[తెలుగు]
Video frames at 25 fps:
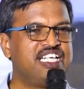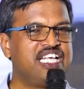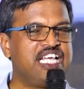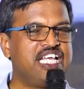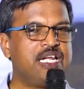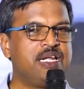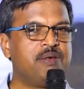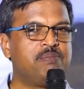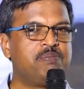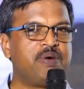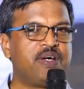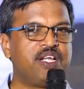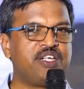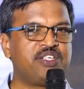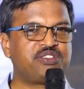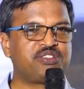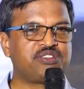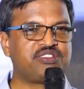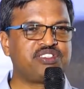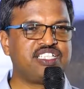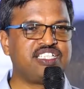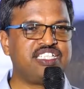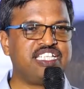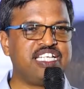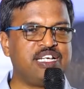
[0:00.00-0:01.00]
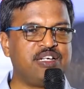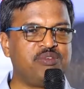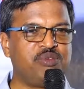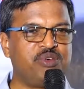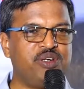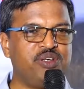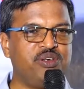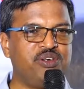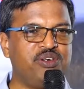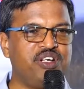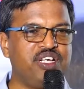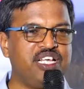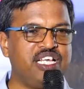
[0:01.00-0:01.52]
ఈయన పరిశుద్ధ
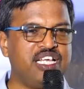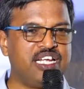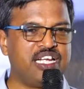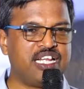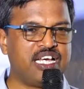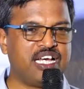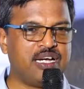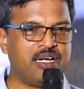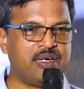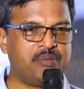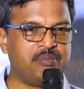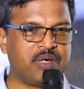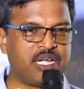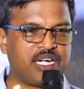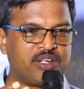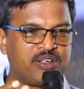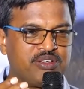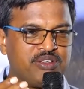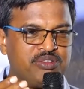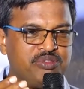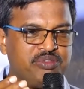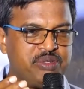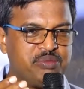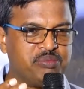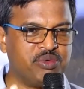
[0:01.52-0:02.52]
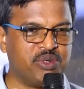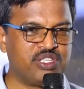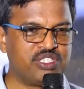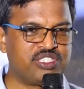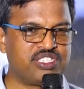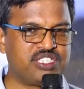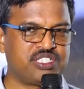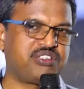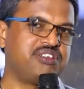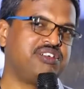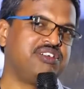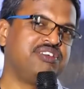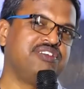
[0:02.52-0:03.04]
దేవుడు ఈయన మనకు
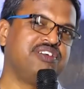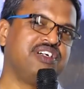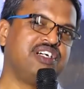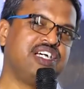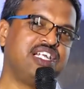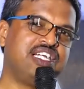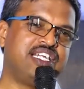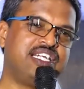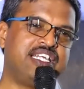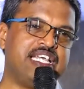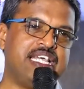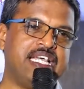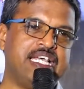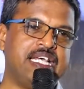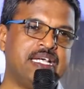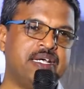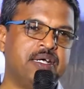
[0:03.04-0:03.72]
విమోచకుడు అంటే